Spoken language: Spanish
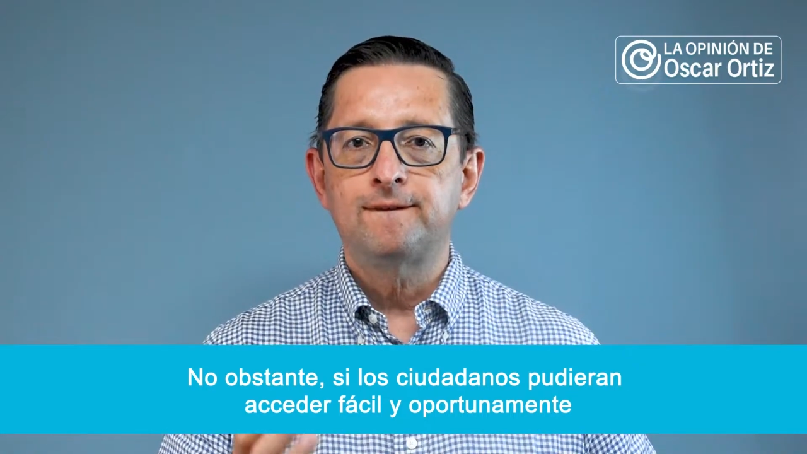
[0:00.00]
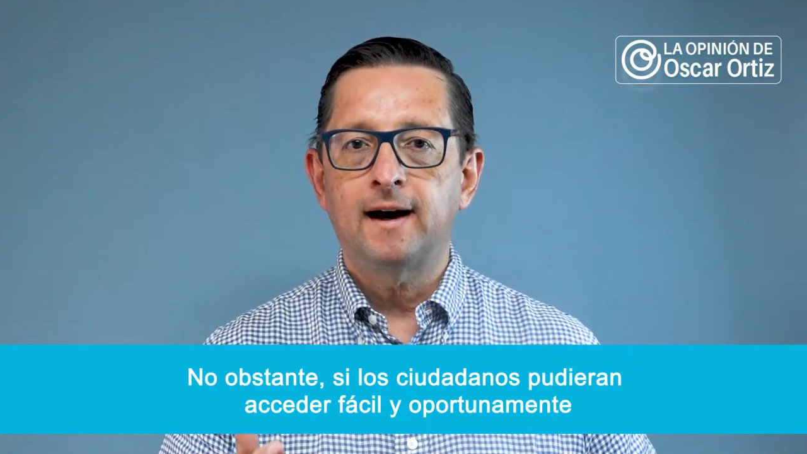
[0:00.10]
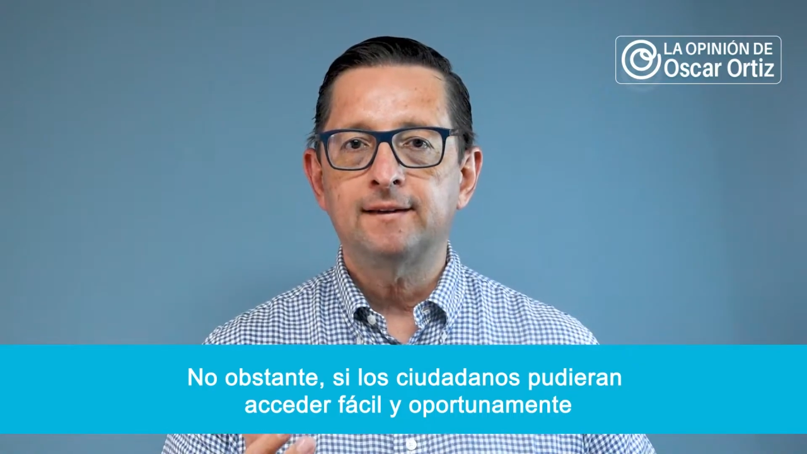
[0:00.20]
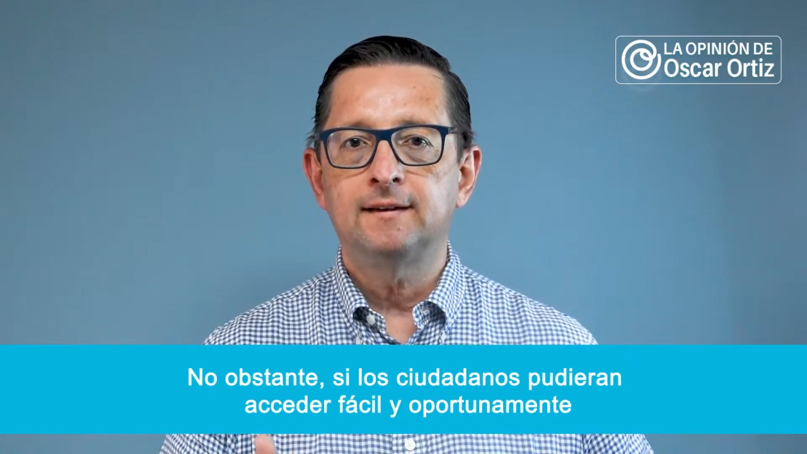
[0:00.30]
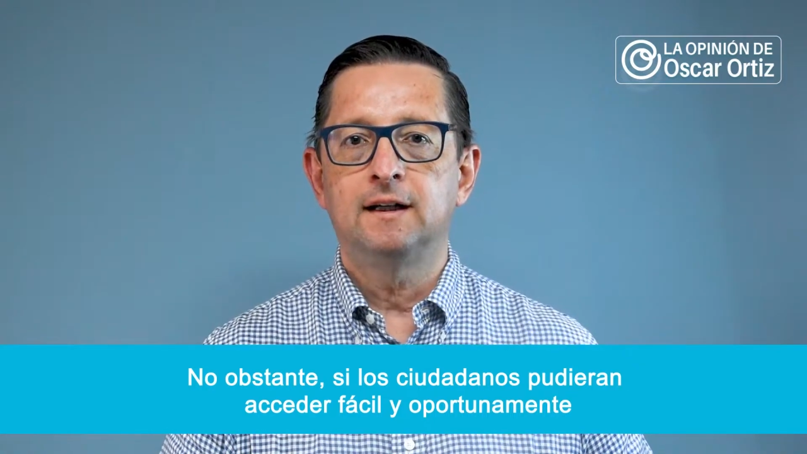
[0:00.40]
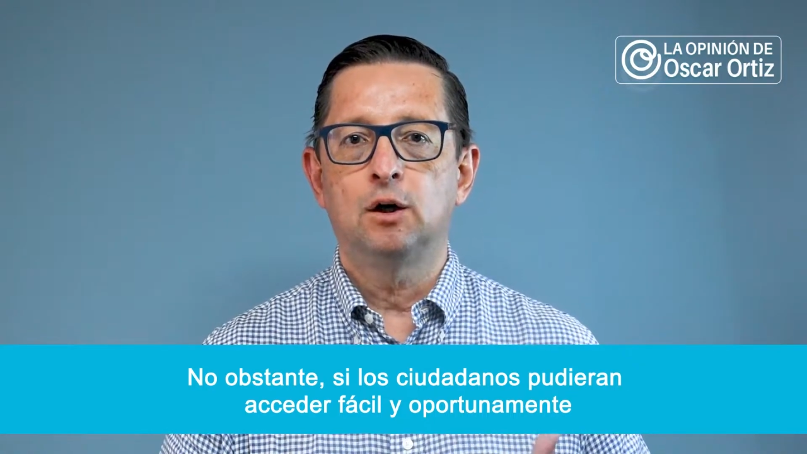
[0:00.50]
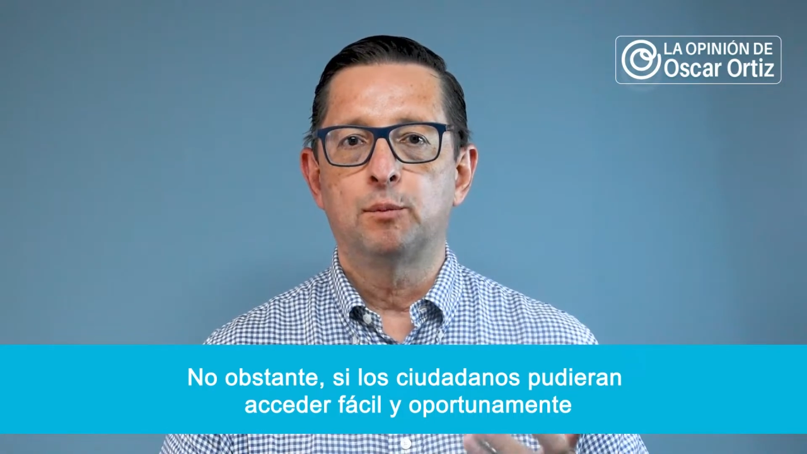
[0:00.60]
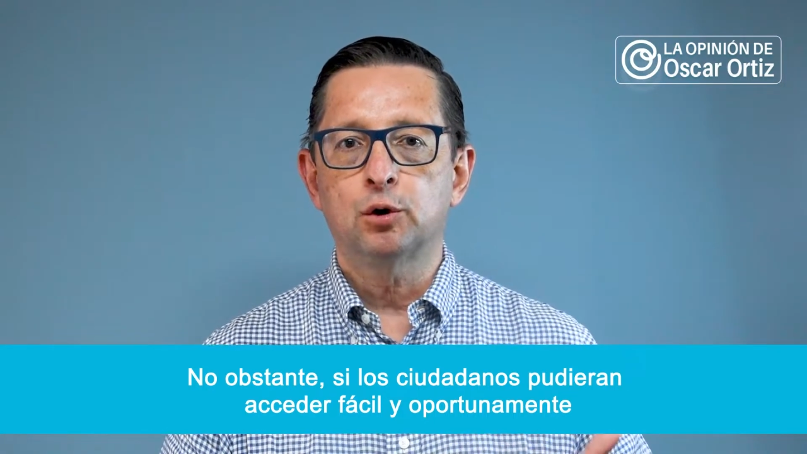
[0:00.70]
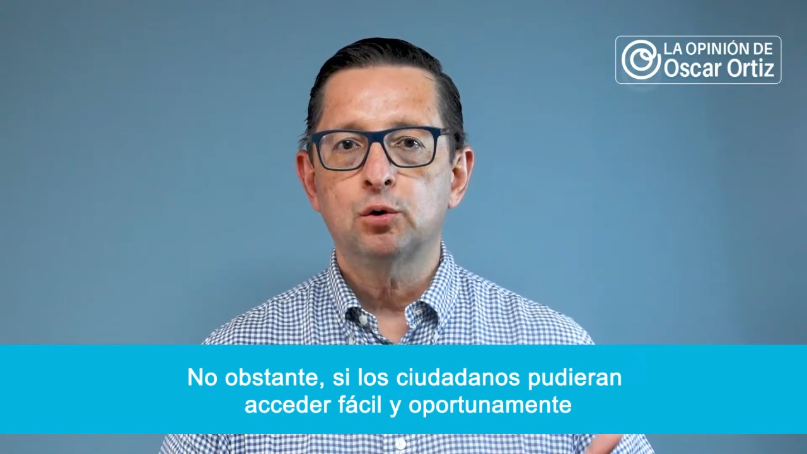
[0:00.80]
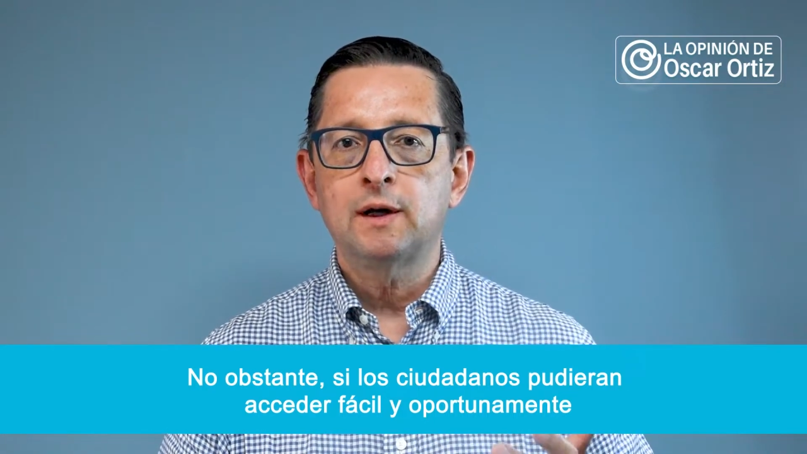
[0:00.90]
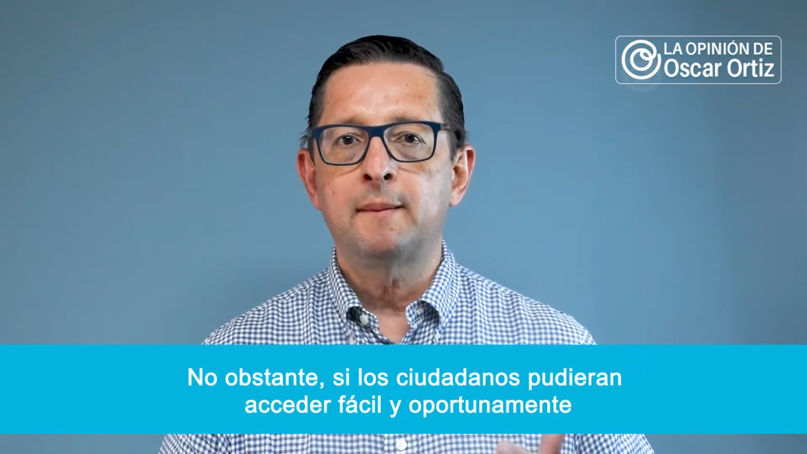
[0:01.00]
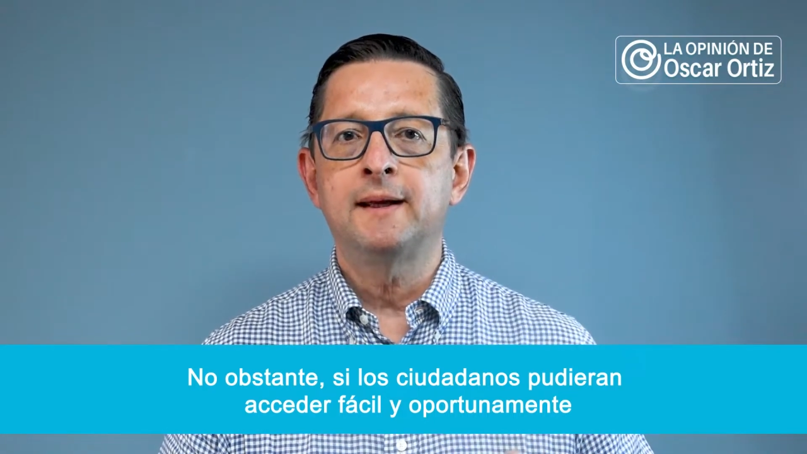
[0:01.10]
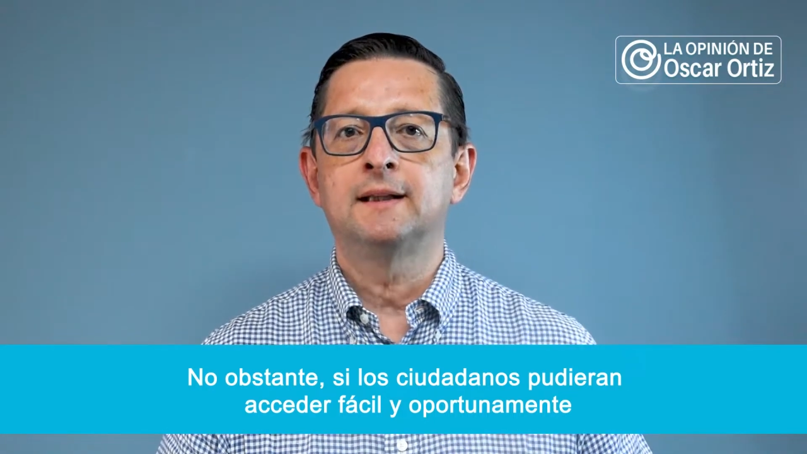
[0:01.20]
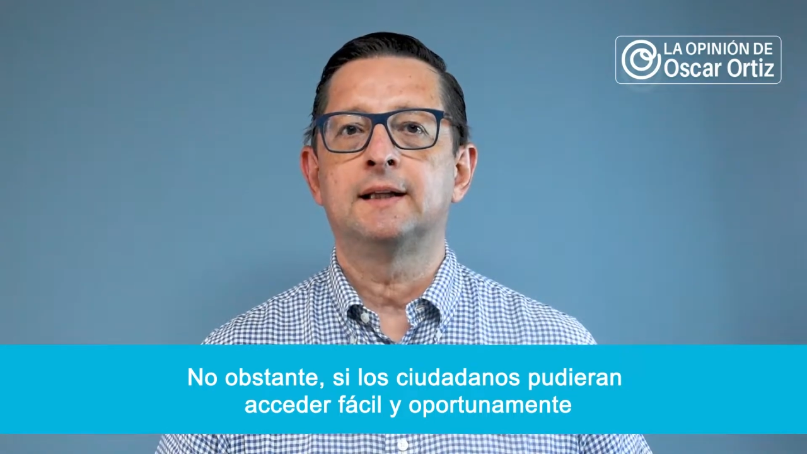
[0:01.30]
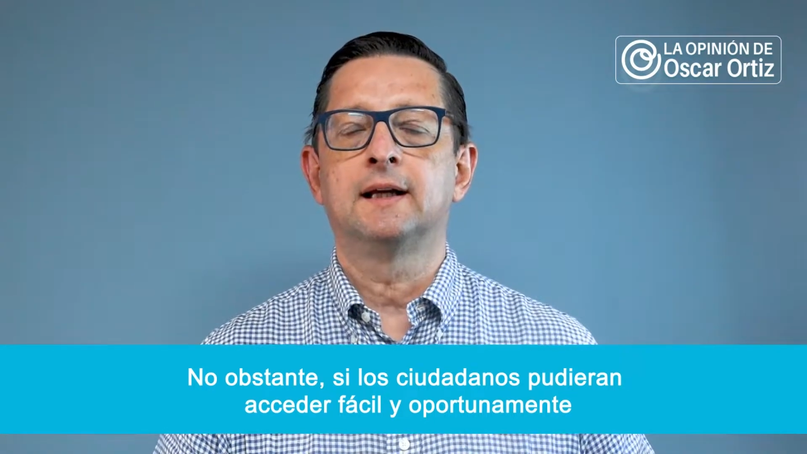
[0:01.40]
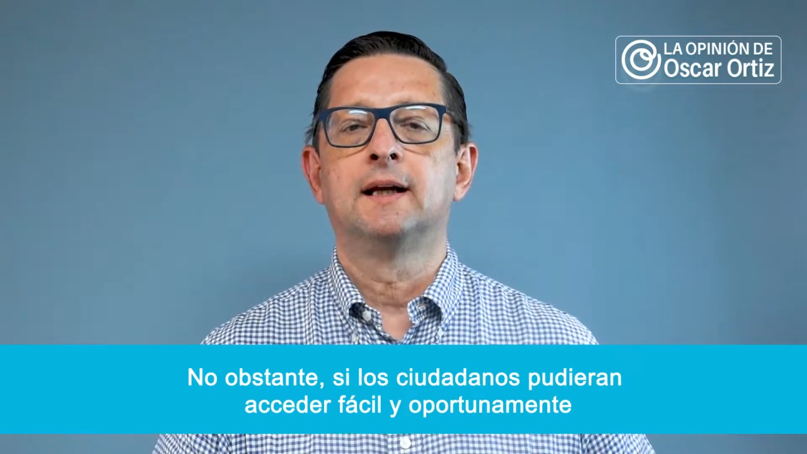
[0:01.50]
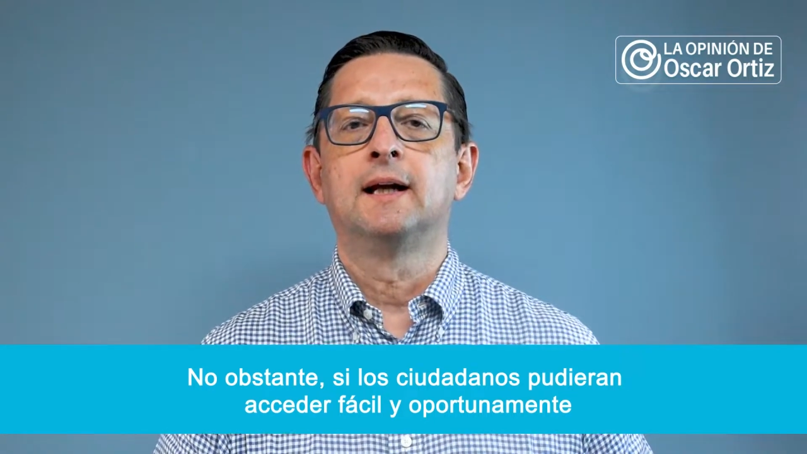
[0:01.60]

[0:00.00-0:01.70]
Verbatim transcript: fácil y oportunamente